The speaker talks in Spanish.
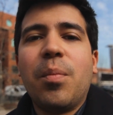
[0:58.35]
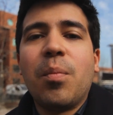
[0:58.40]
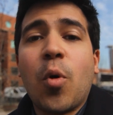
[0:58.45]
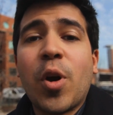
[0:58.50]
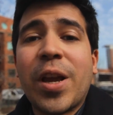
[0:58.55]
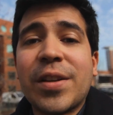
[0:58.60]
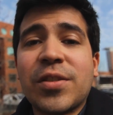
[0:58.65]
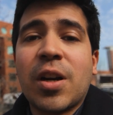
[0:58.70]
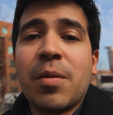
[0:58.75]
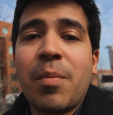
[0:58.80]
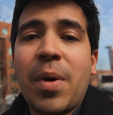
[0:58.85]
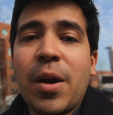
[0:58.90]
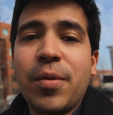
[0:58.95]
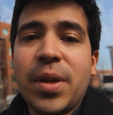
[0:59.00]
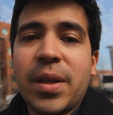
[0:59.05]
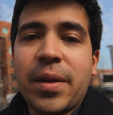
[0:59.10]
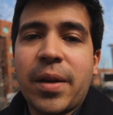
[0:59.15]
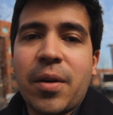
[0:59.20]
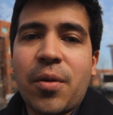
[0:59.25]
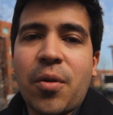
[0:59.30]
Voy a hacer más
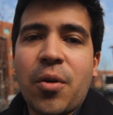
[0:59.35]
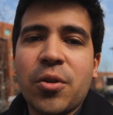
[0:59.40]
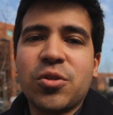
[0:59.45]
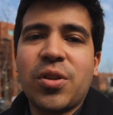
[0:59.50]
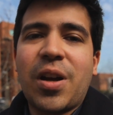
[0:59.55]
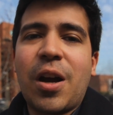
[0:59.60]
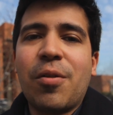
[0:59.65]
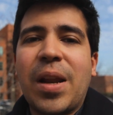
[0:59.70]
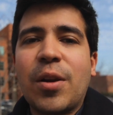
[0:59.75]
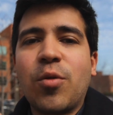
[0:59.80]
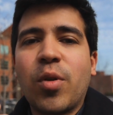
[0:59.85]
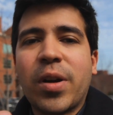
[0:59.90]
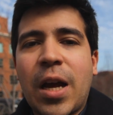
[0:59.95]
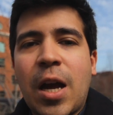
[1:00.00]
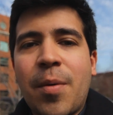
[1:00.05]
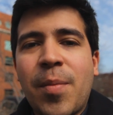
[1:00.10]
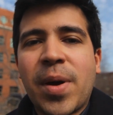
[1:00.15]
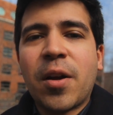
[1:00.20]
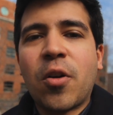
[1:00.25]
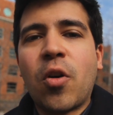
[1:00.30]
videos hablando a
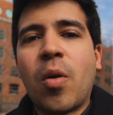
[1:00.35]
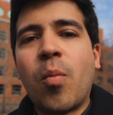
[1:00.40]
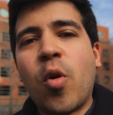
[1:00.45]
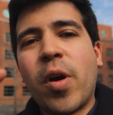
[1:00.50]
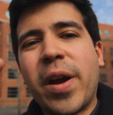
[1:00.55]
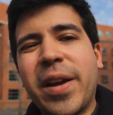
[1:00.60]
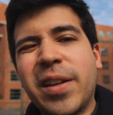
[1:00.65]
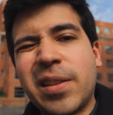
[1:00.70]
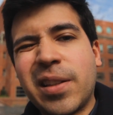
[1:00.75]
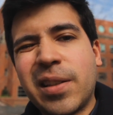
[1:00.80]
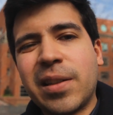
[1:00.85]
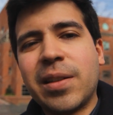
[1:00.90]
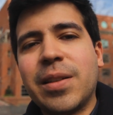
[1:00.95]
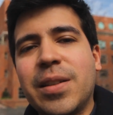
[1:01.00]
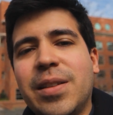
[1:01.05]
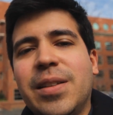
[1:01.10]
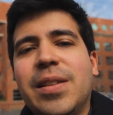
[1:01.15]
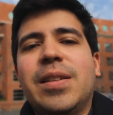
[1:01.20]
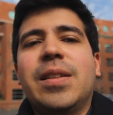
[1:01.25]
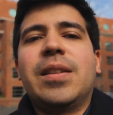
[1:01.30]
cámara como este,
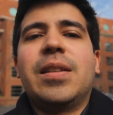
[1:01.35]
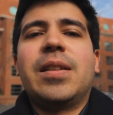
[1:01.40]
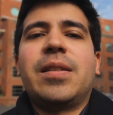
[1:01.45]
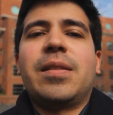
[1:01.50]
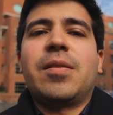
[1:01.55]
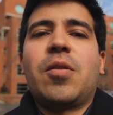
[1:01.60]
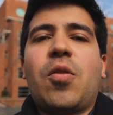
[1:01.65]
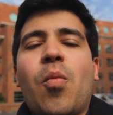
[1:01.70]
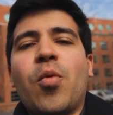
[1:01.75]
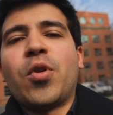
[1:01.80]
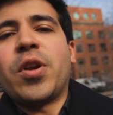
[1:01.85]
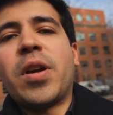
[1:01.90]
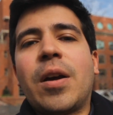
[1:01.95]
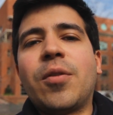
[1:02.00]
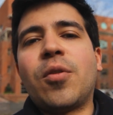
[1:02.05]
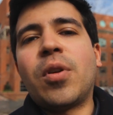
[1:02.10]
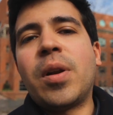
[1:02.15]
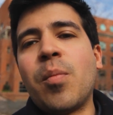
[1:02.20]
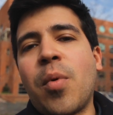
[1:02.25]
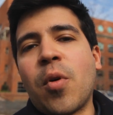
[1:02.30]

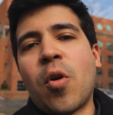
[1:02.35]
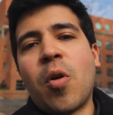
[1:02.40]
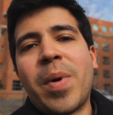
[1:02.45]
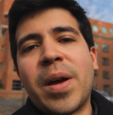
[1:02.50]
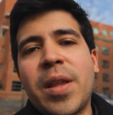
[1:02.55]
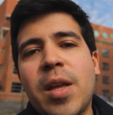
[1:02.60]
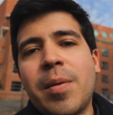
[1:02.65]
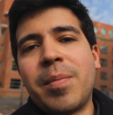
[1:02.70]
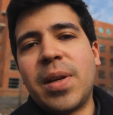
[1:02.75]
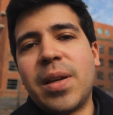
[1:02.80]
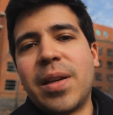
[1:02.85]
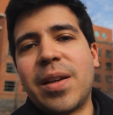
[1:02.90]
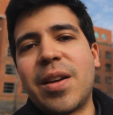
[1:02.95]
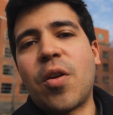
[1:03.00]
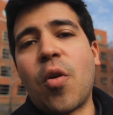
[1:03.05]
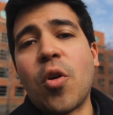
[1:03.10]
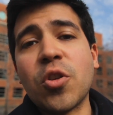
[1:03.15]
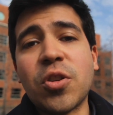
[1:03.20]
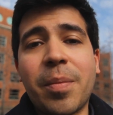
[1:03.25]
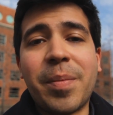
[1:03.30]
comunicándole un poco más de mis
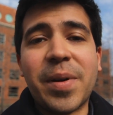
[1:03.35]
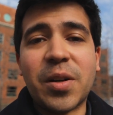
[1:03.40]
cosas